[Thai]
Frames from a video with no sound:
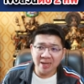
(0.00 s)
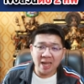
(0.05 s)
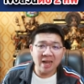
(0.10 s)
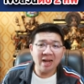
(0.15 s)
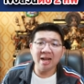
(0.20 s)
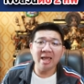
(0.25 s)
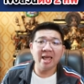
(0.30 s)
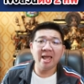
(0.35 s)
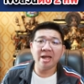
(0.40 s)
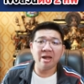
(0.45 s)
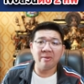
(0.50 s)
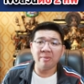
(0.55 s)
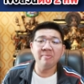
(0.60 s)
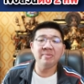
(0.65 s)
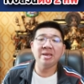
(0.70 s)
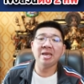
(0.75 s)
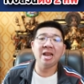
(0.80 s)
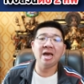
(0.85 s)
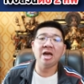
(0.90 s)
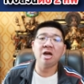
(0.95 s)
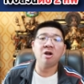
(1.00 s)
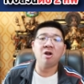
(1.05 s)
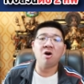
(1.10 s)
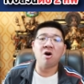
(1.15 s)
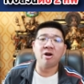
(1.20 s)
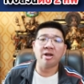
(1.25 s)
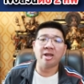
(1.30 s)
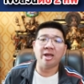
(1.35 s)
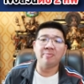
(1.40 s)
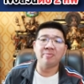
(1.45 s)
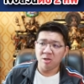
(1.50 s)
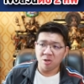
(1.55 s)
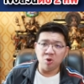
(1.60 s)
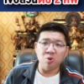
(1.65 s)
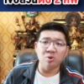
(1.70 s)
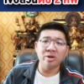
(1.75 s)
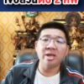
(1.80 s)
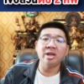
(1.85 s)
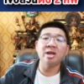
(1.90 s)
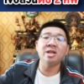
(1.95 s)
นักเลงไม่มีแล้วข้างนอกเนี่ย อ
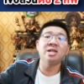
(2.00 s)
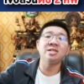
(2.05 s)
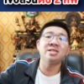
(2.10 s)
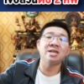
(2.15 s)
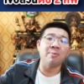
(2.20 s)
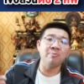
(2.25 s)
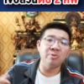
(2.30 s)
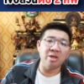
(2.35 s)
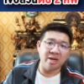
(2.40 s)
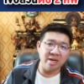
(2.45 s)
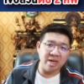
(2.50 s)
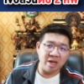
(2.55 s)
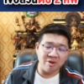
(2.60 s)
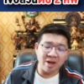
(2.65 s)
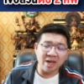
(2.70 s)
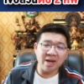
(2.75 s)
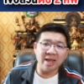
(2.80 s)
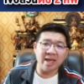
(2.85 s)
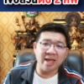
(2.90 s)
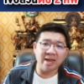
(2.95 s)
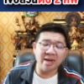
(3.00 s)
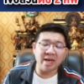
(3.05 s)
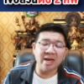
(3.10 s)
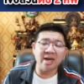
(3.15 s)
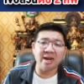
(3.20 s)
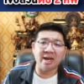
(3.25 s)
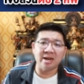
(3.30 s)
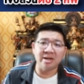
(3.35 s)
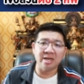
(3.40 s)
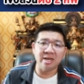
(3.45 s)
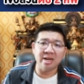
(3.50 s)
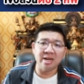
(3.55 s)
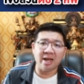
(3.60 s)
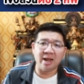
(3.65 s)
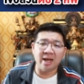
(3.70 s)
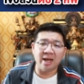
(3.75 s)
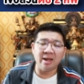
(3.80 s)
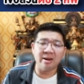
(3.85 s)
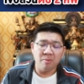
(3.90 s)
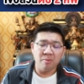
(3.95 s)
ยู่ในเรือนจำอย่างเดียวนักเลงในขณะนี้
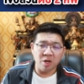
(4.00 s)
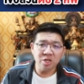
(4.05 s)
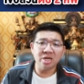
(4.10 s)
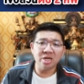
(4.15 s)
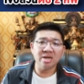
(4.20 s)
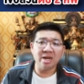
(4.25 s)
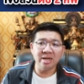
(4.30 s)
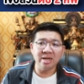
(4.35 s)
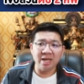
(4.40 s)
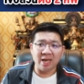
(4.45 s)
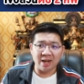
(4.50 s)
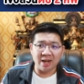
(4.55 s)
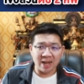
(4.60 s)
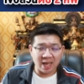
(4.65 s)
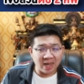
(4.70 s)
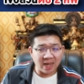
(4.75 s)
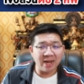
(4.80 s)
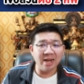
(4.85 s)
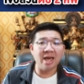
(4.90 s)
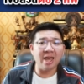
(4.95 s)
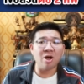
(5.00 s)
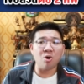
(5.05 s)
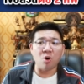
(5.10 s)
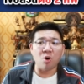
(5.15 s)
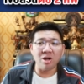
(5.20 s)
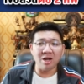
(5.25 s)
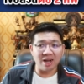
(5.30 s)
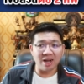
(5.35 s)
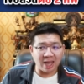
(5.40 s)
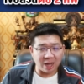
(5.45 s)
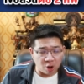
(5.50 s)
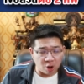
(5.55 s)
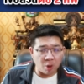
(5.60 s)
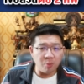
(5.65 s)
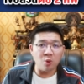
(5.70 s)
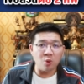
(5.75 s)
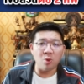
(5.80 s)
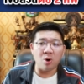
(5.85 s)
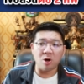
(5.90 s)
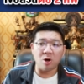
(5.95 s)
นะฮะ เพราะฉะนั้นเนี่ยรักอนาคตรักครอ
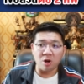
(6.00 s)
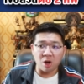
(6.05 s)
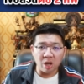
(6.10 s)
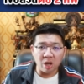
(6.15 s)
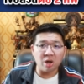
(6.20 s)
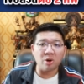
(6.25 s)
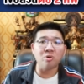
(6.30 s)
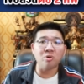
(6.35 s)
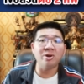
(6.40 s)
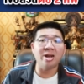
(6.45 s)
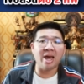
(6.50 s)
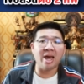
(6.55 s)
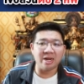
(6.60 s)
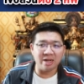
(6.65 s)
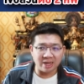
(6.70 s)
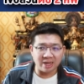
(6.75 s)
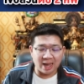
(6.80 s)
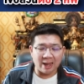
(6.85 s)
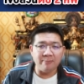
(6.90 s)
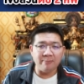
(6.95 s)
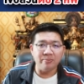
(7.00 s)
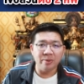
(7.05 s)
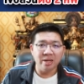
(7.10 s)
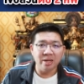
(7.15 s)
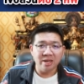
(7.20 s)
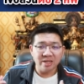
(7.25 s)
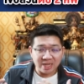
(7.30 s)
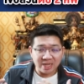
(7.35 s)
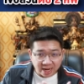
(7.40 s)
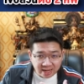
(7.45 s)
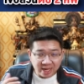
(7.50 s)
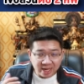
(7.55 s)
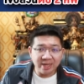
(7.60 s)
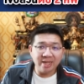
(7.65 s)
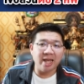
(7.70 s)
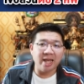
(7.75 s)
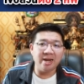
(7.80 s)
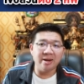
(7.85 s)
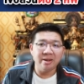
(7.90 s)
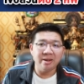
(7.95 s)
บครัวก็กรุณาเถอะครับใจ
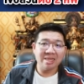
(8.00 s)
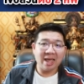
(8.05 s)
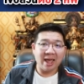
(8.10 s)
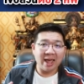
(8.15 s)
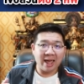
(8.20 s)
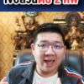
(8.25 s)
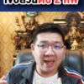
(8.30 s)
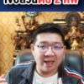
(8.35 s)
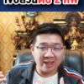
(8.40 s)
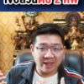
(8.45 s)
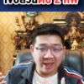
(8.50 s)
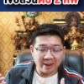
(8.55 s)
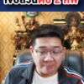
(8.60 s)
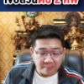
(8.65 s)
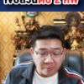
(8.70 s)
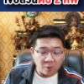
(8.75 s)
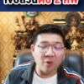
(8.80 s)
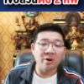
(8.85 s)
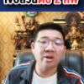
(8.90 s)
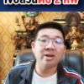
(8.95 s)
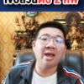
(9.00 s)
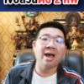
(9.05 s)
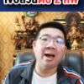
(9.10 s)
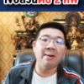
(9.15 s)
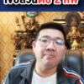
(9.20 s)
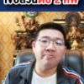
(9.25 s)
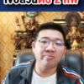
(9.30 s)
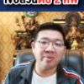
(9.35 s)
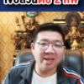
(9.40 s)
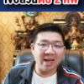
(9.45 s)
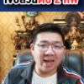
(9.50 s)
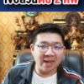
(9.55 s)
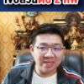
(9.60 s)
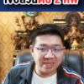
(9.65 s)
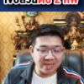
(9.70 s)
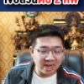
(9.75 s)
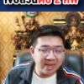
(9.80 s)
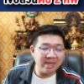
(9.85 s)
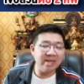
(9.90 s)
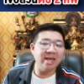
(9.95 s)
เย็นๆ แต่เหตุผลครับ การ
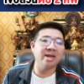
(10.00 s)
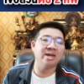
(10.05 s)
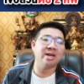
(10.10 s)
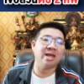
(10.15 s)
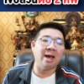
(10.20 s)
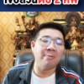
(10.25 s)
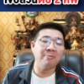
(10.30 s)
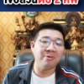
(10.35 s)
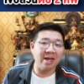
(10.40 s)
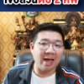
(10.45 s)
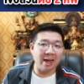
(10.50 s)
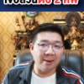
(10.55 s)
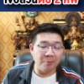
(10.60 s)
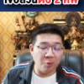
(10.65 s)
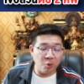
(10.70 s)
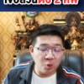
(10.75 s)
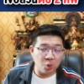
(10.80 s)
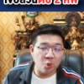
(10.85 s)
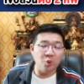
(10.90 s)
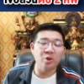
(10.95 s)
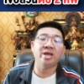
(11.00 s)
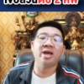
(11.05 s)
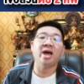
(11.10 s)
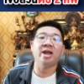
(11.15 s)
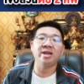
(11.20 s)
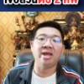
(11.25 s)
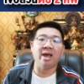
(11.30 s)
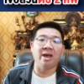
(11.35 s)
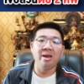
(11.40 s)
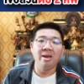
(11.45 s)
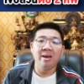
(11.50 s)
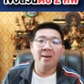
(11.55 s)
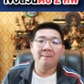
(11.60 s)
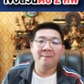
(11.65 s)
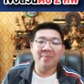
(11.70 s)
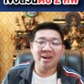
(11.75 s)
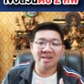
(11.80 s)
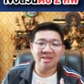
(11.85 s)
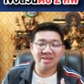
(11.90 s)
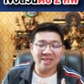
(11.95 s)
ใจเย็นครับ การพูดคุยกันเนี่ย
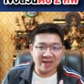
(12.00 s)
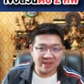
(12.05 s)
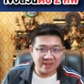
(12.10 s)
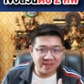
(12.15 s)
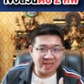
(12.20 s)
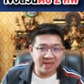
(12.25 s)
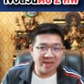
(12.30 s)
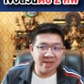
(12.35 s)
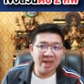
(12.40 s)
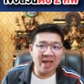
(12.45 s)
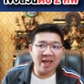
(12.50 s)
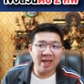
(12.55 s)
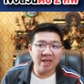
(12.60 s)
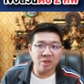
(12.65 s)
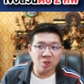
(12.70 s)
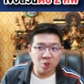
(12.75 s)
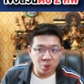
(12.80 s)
มันตัดสินได้